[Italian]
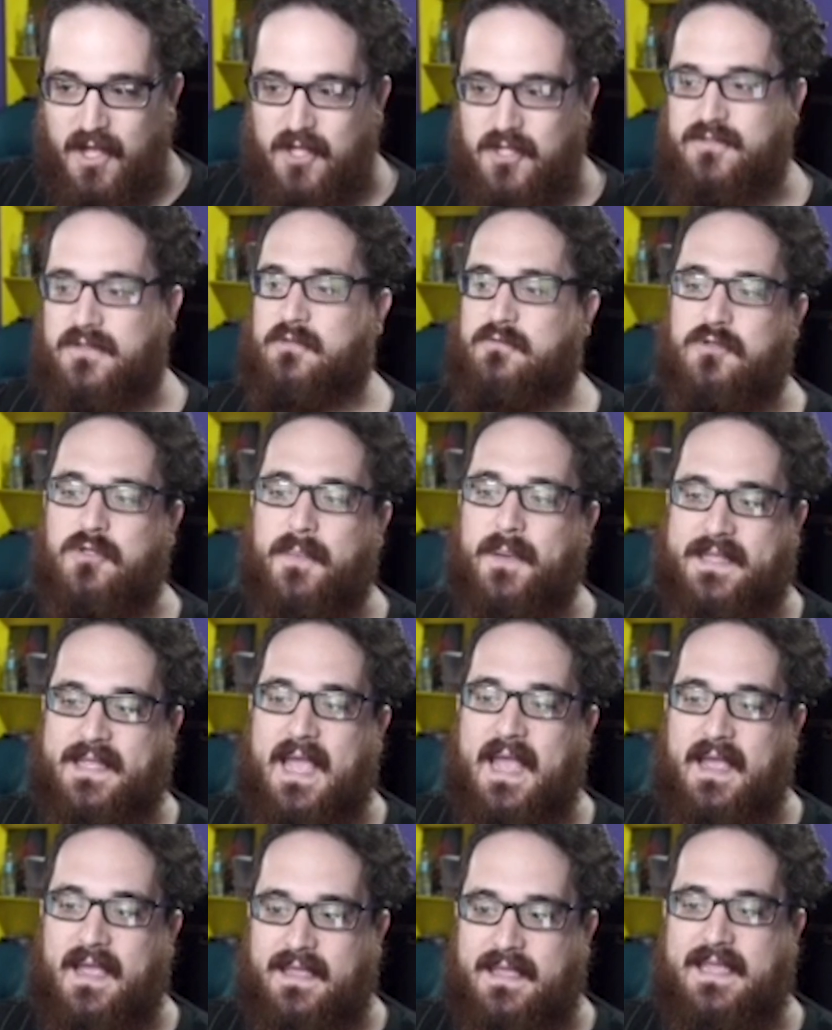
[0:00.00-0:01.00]
Soprattutto
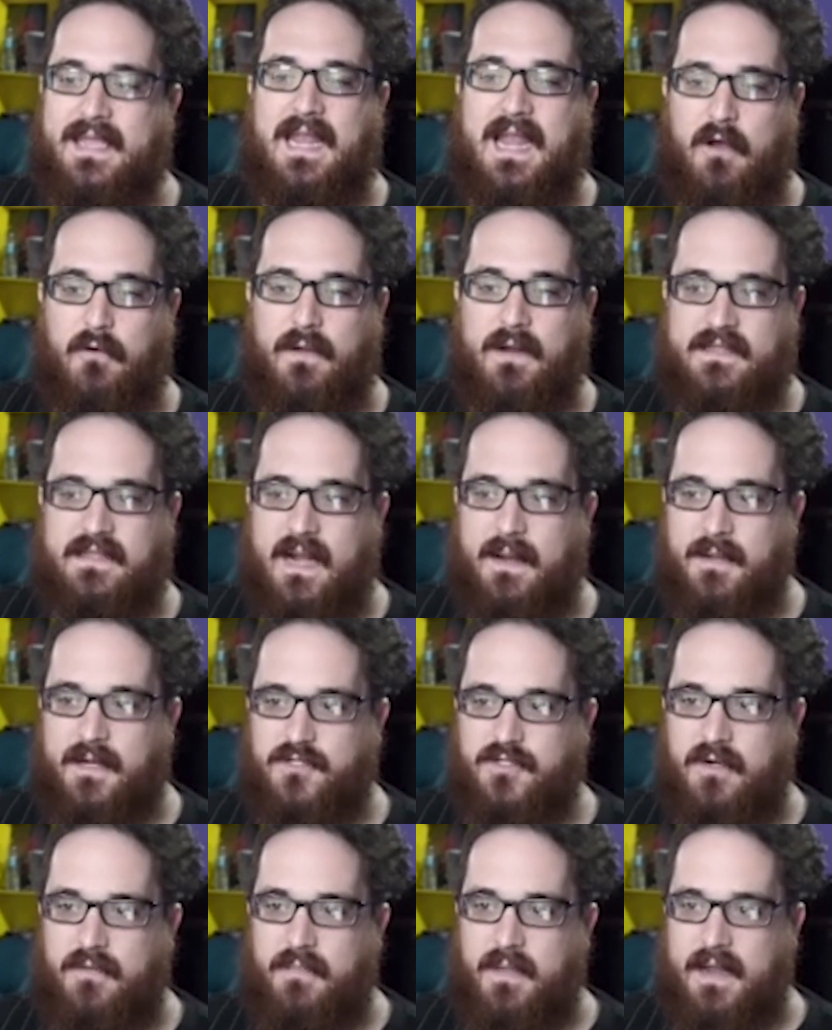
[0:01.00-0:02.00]
perché chi la guarderà
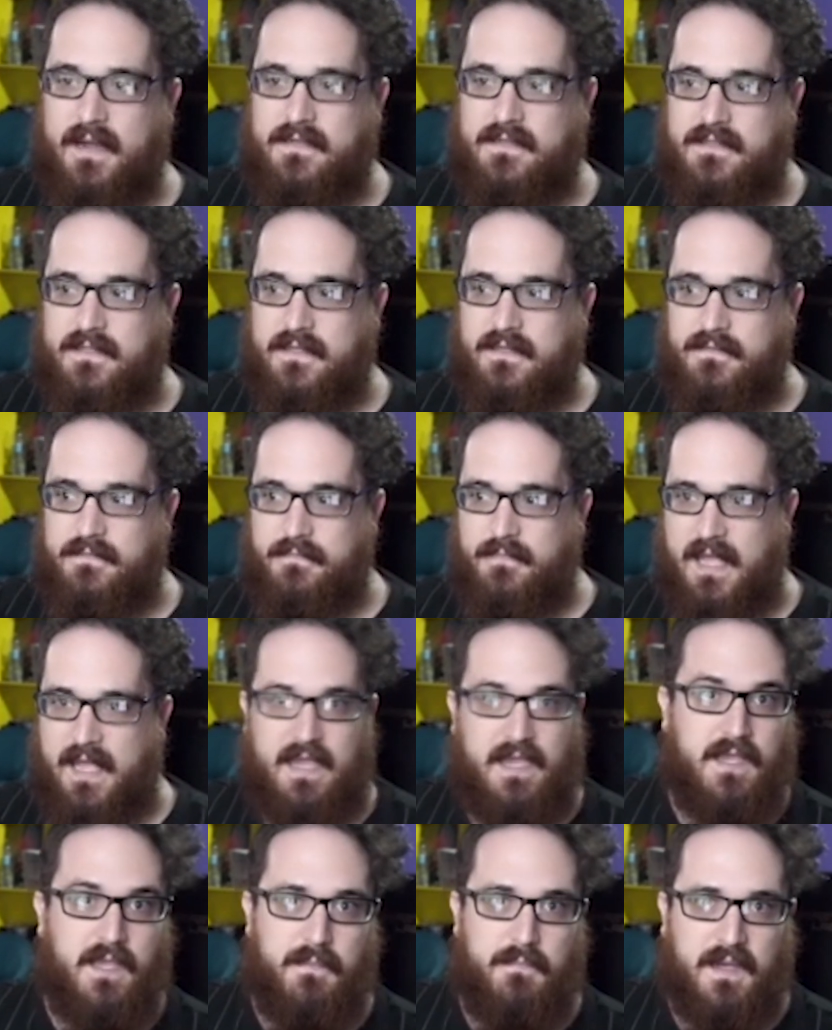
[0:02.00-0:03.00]
maggiormente
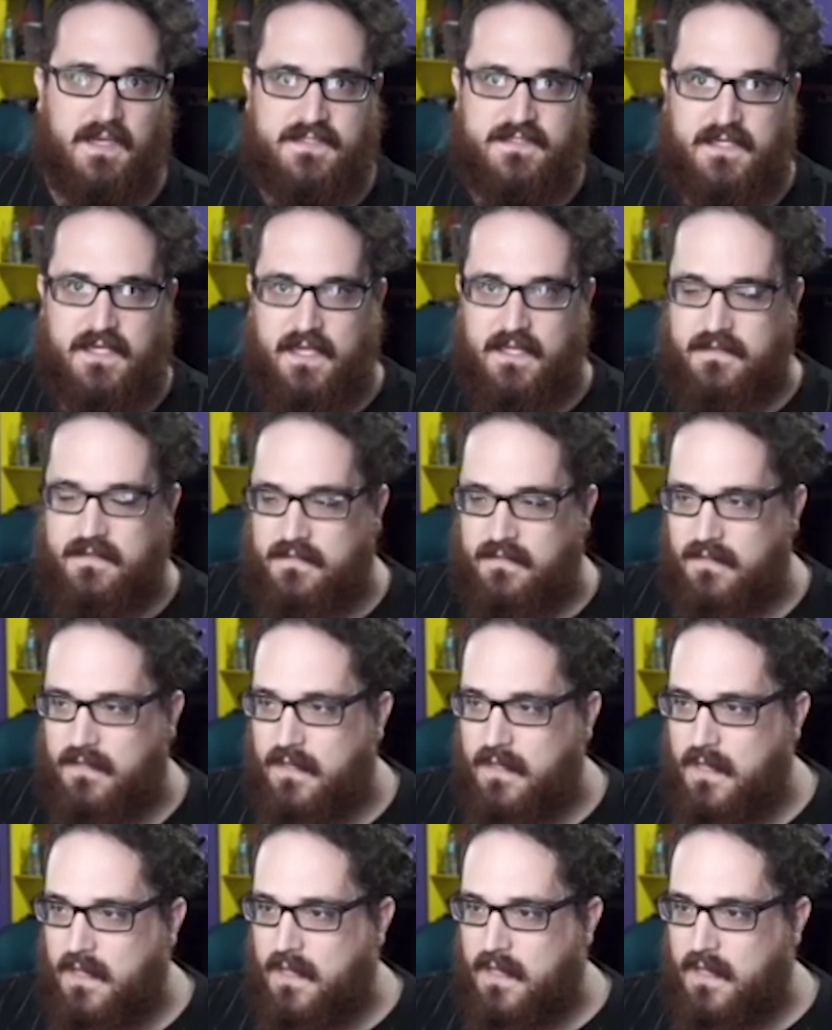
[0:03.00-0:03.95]
è i maschietti.